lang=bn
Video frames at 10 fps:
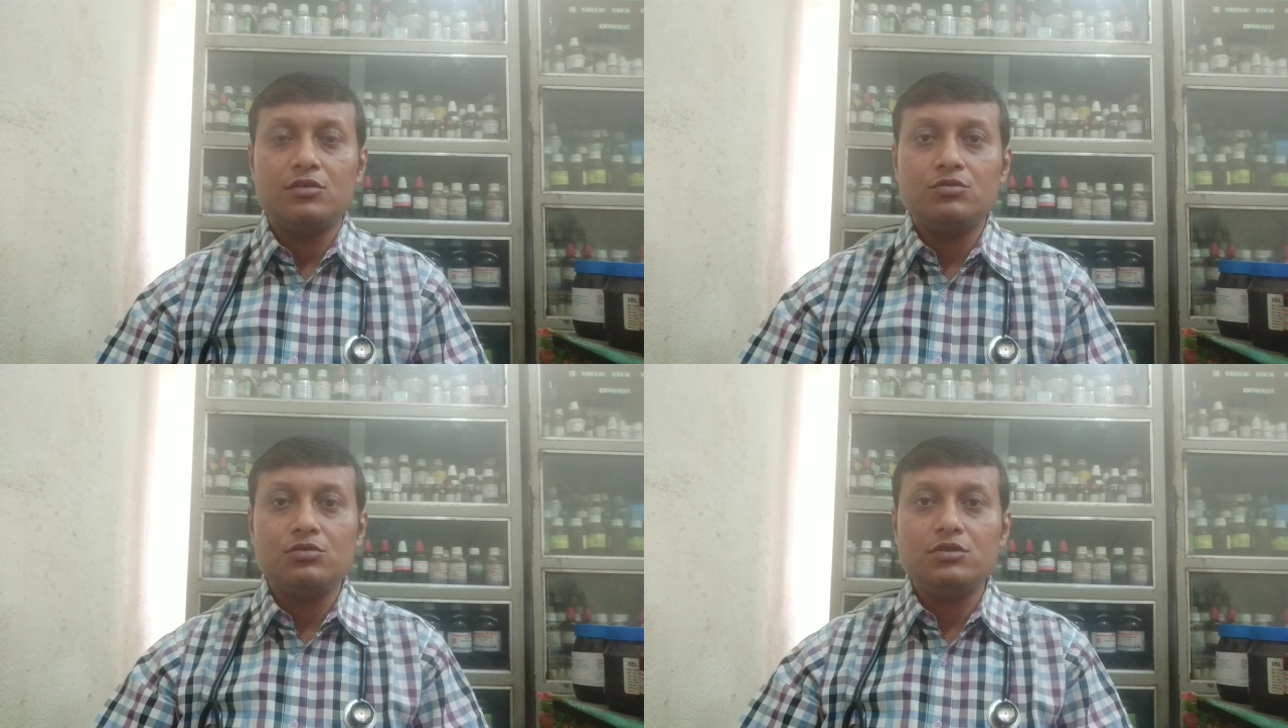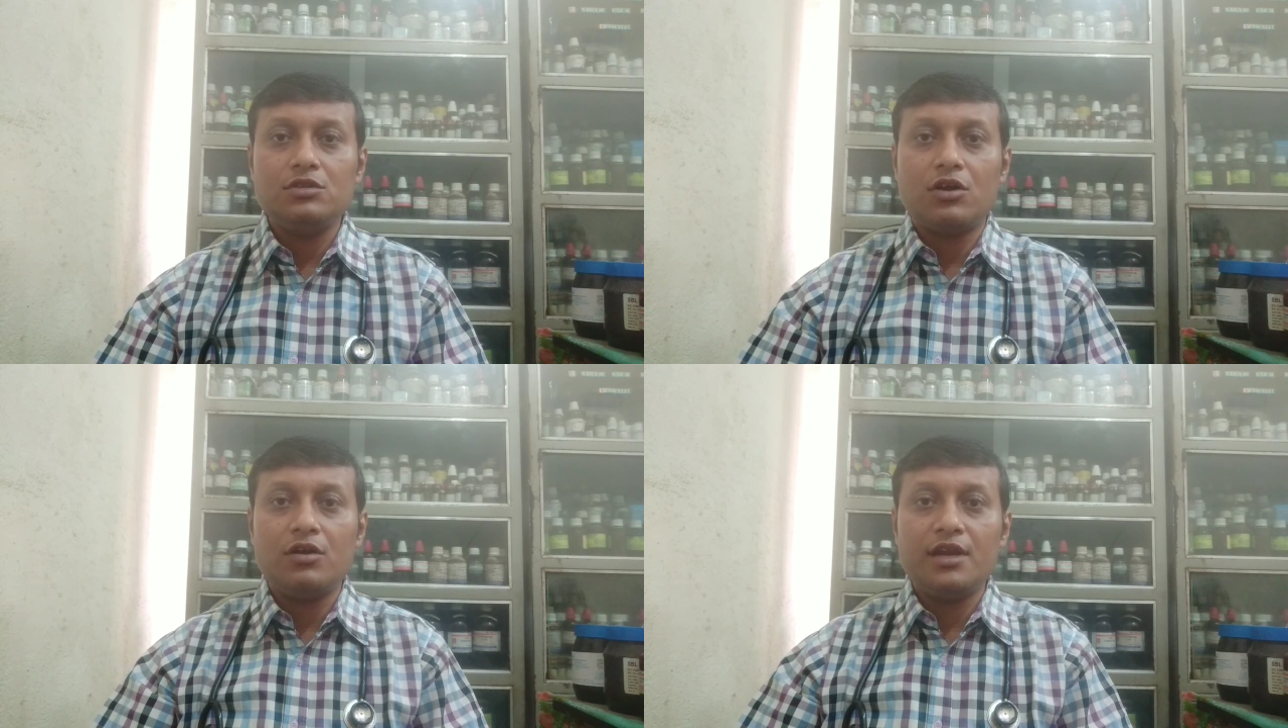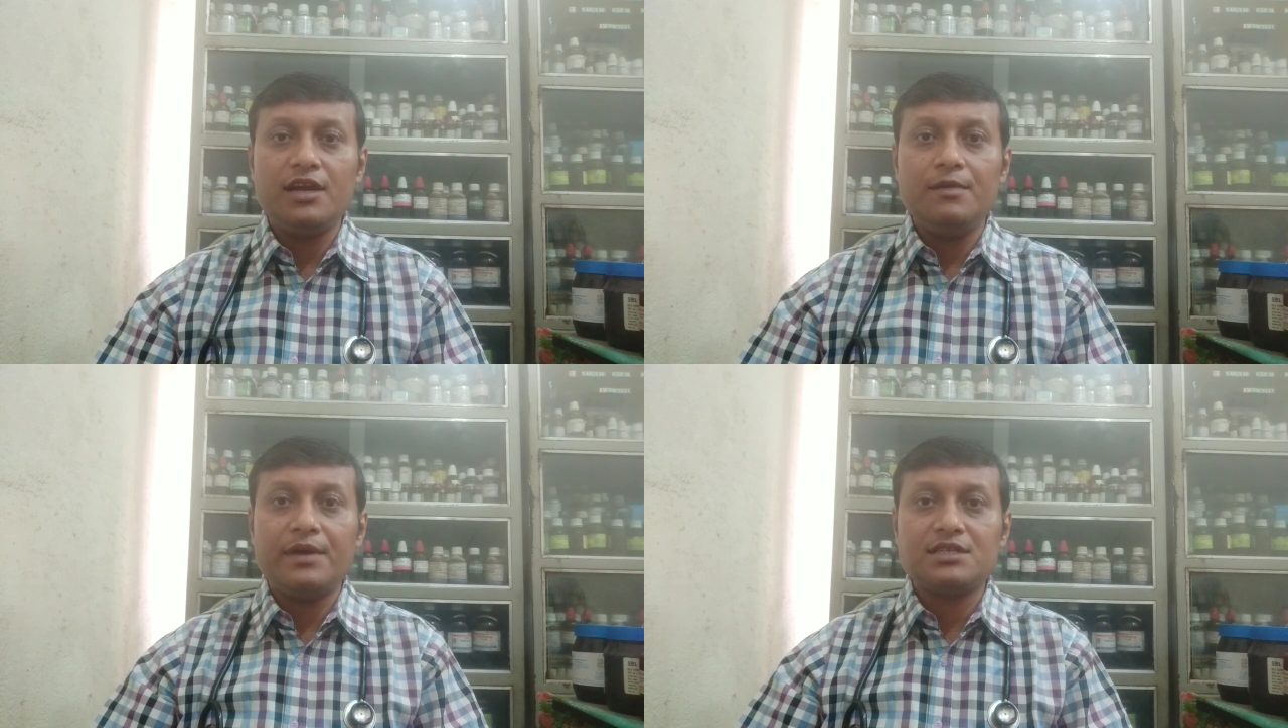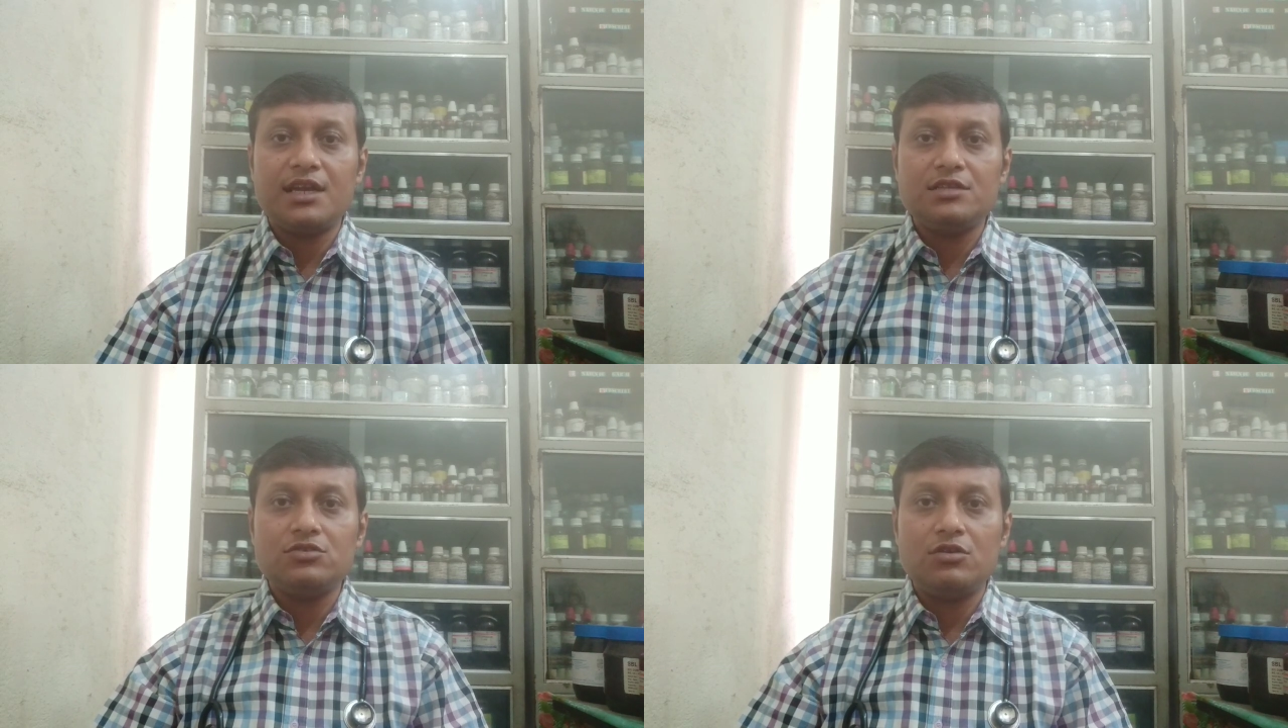দুই ধরনের
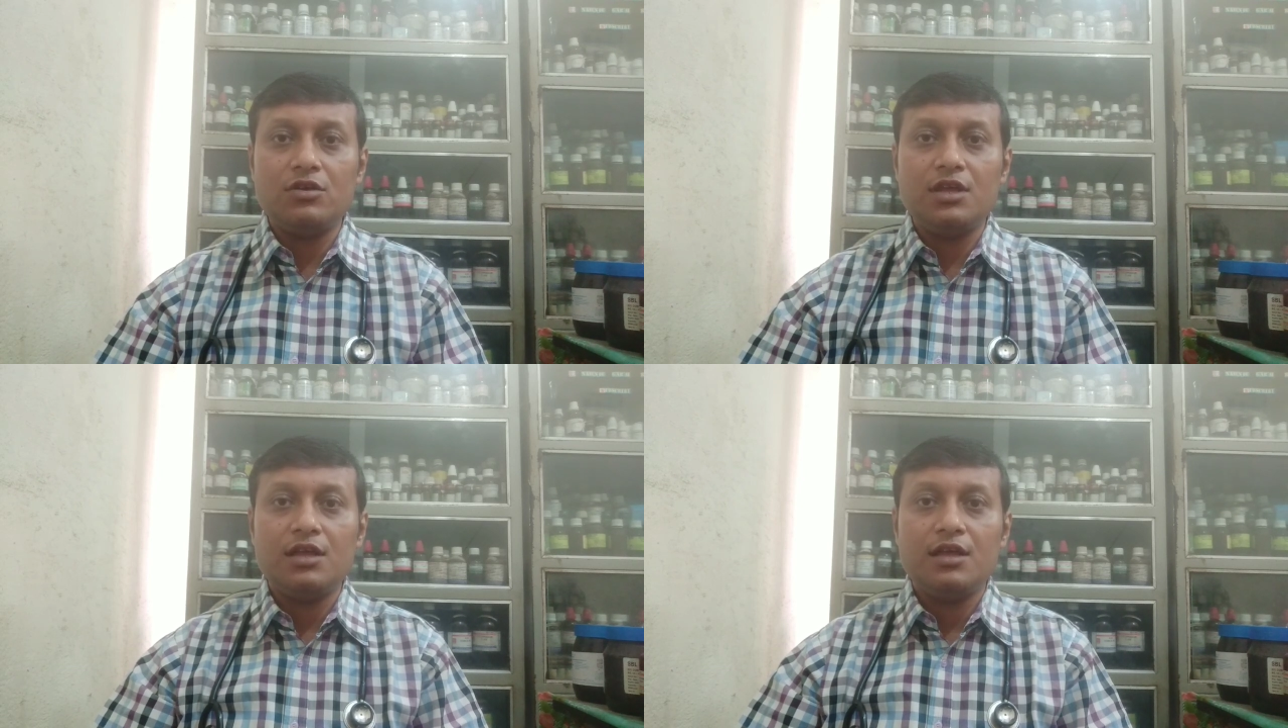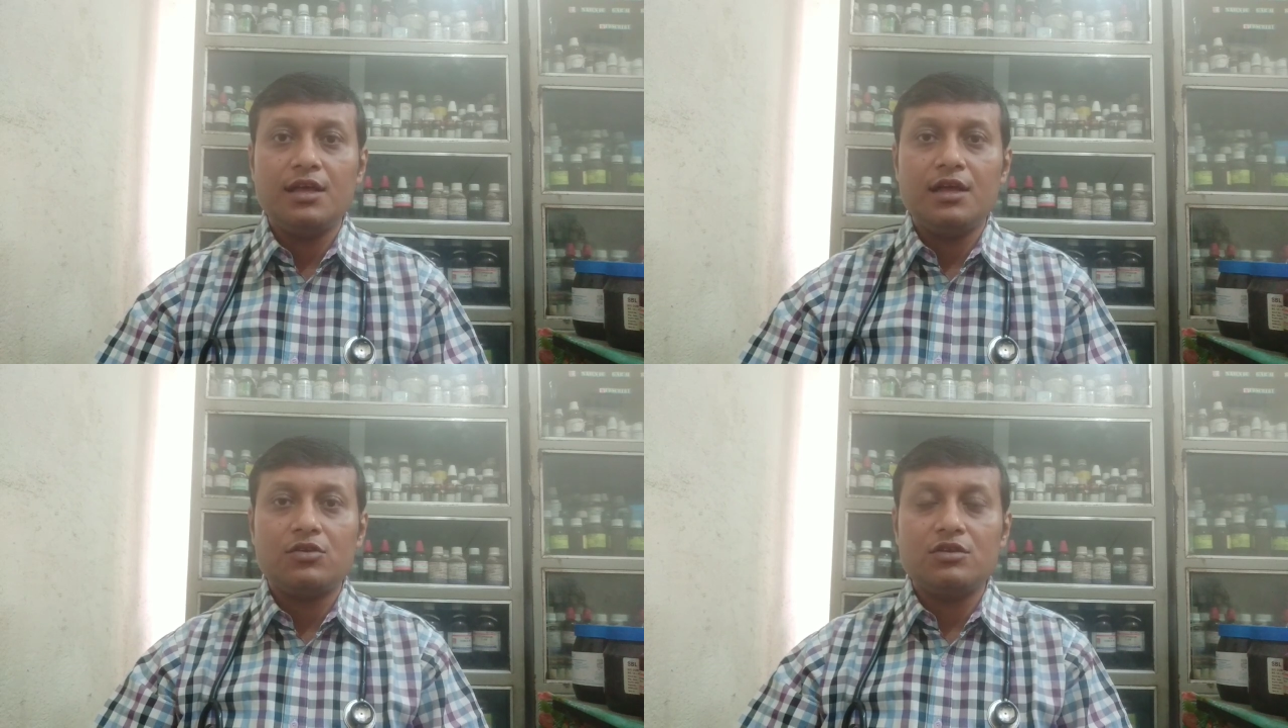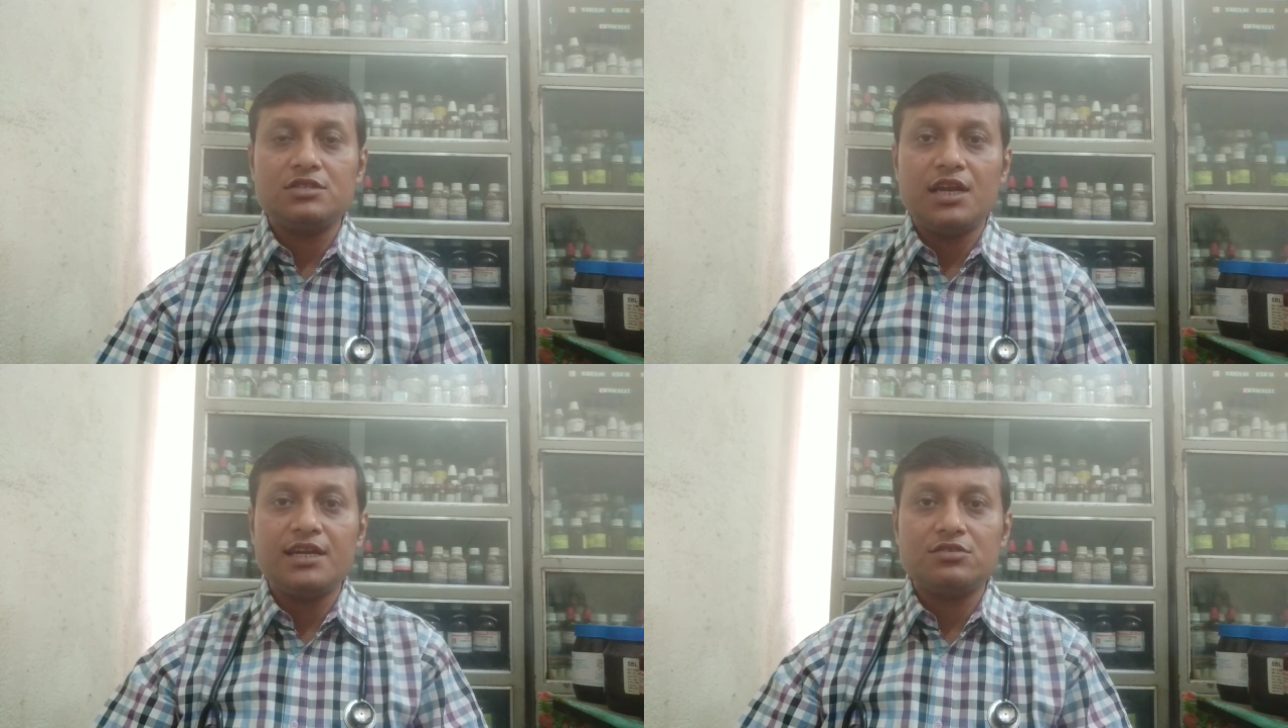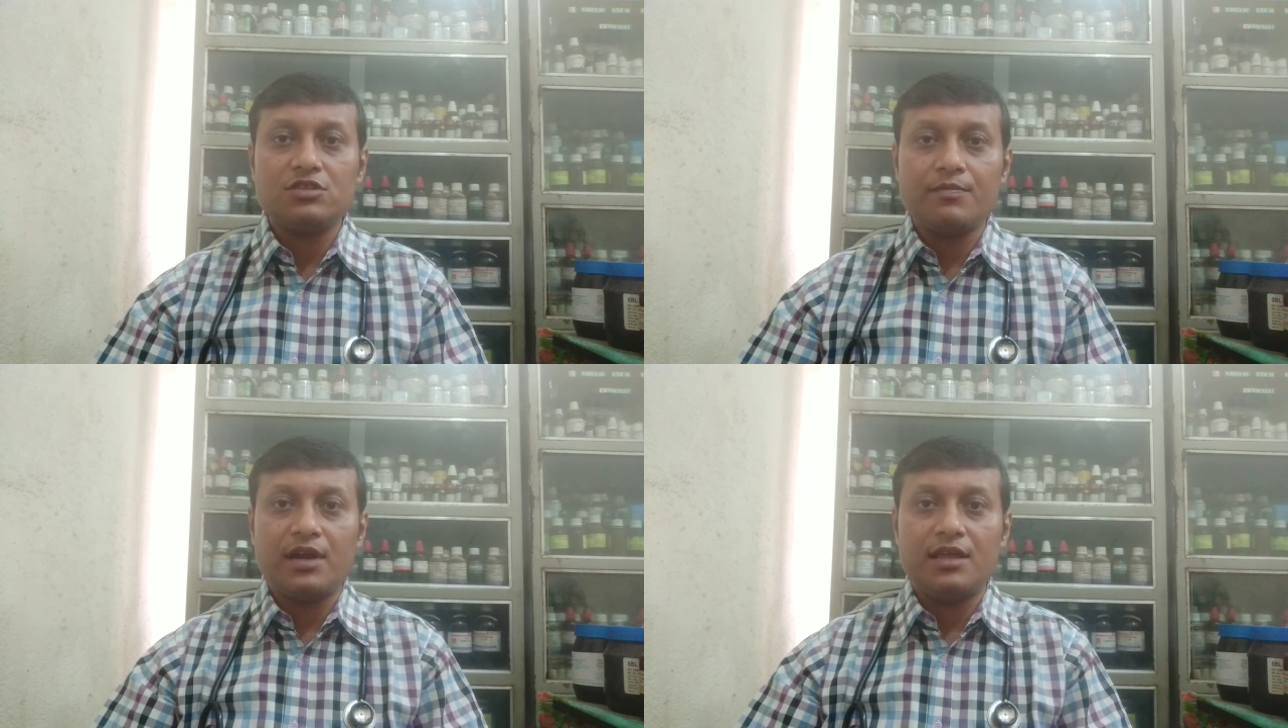ইনফেকশনের জন্যই টনসিলাইটিস
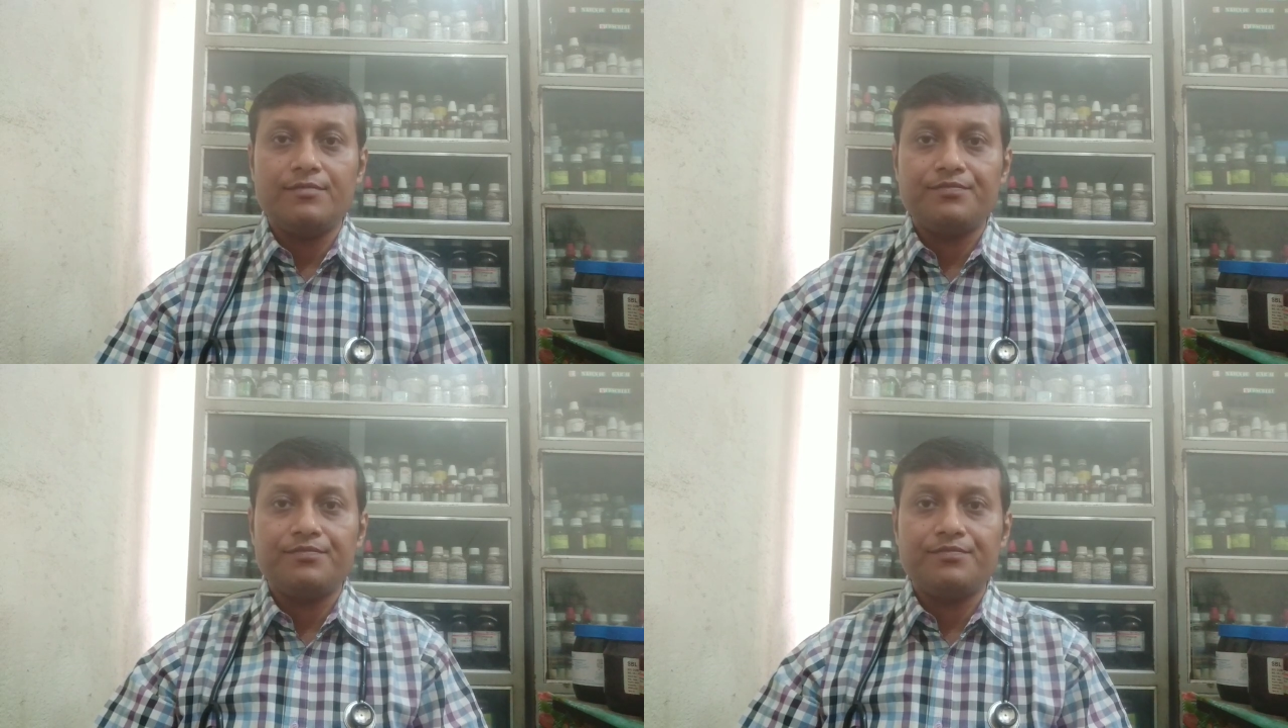হতে পারে